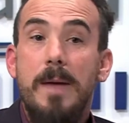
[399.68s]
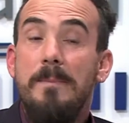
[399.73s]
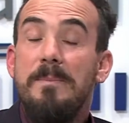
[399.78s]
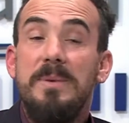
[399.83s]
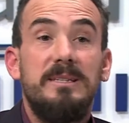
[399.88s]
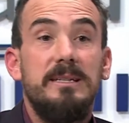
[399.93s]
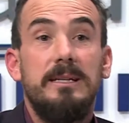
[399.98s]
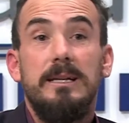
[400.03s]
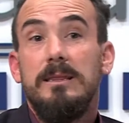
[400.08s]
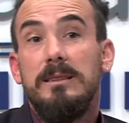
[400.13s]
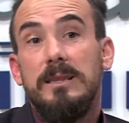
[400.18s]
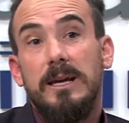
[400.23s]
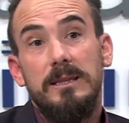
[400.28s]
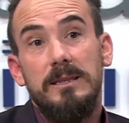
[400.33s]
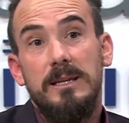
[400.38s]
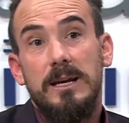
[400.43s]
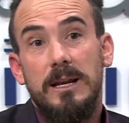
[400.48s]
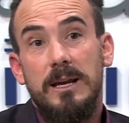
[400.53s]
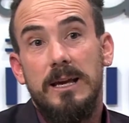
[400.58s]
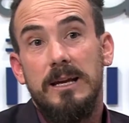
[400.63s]
empiezan a
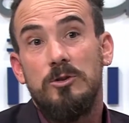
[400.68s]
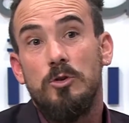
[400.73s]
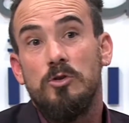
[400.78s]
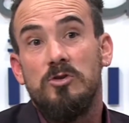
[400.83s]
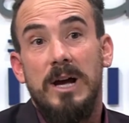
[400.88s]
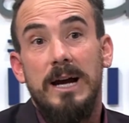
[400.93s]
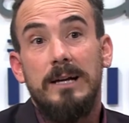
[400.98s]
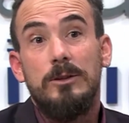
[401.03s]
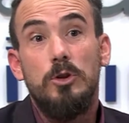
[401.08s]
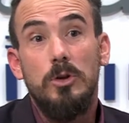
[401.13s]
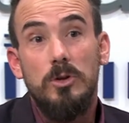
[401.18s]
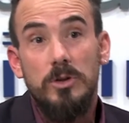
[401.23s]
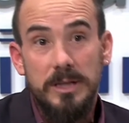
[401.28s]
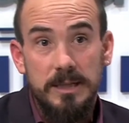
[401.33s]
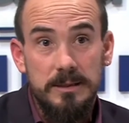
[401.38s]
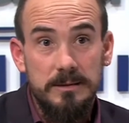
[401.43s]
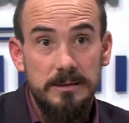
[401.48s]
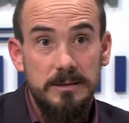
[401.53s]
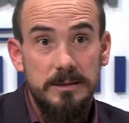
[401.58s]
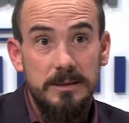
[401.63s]
entender que esos
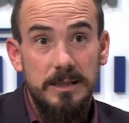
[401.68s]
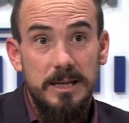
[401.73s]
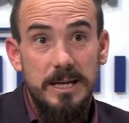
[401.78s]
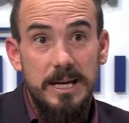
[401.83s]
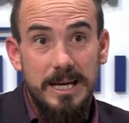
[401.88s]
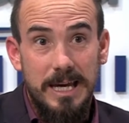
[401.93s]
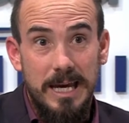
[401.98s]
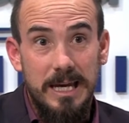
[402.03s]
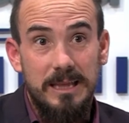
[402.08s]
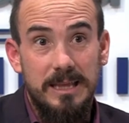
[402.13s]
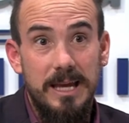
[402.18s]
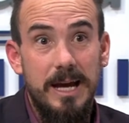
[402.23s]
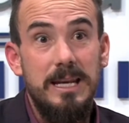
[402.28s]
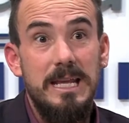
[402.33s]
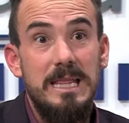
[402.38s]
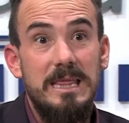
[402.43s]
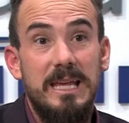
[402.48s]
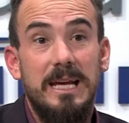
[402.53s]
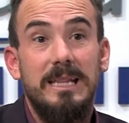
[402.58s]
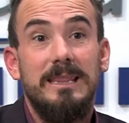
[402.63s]
actores que
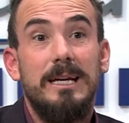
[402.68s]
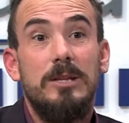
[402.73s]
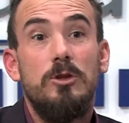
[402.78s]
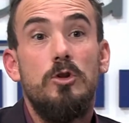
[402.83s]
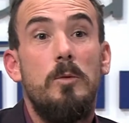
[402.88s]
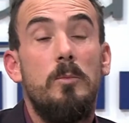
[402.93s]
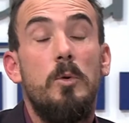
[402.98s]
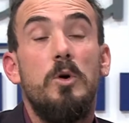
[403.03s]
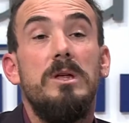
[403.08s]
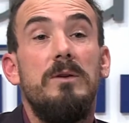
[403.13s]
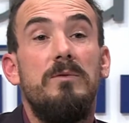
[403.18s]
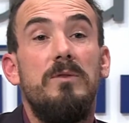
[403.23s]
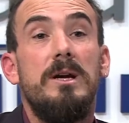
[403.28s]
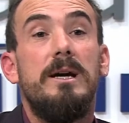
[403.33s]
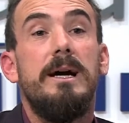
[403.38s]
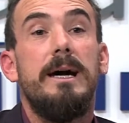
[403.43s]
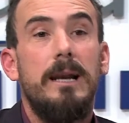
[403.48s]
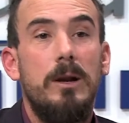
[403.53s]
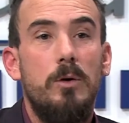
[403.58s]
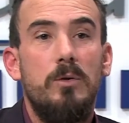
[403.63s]
están intentando
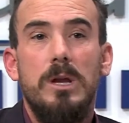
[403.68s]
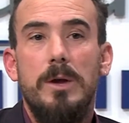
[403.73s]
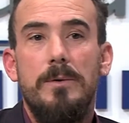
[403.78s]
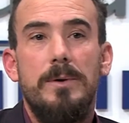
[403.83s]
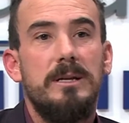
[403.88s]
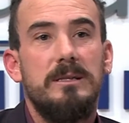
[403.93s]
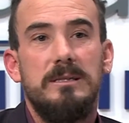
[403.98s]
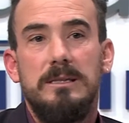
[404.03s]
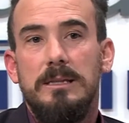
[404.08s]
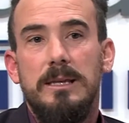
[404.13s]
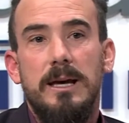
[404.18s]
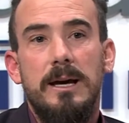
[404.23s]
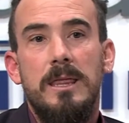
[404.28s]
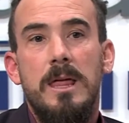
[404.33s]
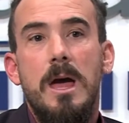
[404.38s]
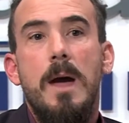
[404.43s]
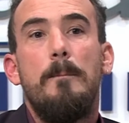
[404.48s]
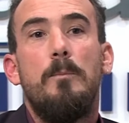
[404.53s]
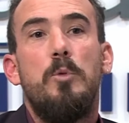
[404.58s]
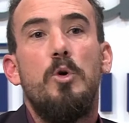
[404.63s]
modificar la
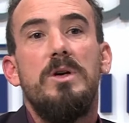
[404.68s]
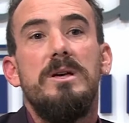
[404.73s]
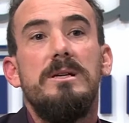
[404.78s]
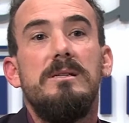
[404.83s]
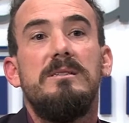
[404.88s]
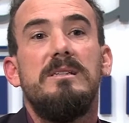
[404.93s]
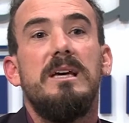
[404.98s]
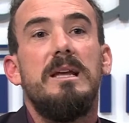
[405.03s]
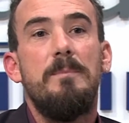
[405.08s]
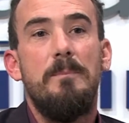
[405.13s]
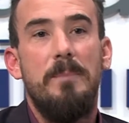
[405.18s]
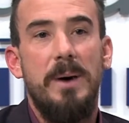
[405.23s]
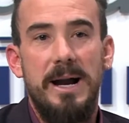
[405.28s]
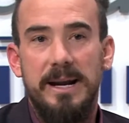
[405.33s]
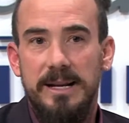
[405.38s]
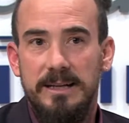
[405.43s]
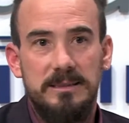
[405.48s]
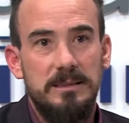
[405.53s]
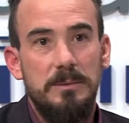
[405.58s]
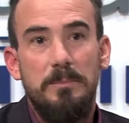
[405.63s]
universidad pueden ser
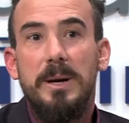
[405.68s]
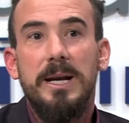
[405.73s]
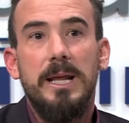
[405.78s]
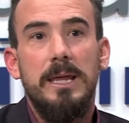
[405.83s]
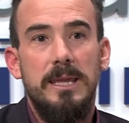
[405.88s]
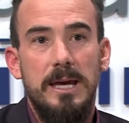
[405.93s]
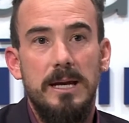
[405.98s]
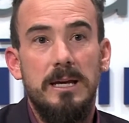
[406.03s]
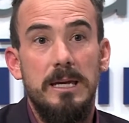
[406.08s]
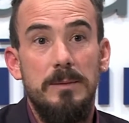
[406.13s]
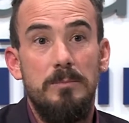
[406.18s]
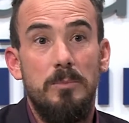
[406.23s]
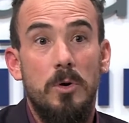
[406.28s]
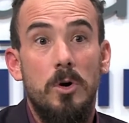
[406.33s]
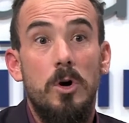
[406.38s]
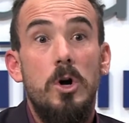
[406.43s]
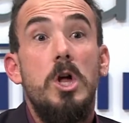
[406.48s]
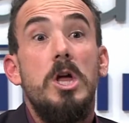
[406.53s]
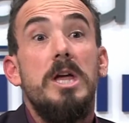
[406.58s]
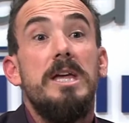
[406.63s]
pares, pares de
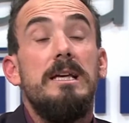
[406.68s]
equipo.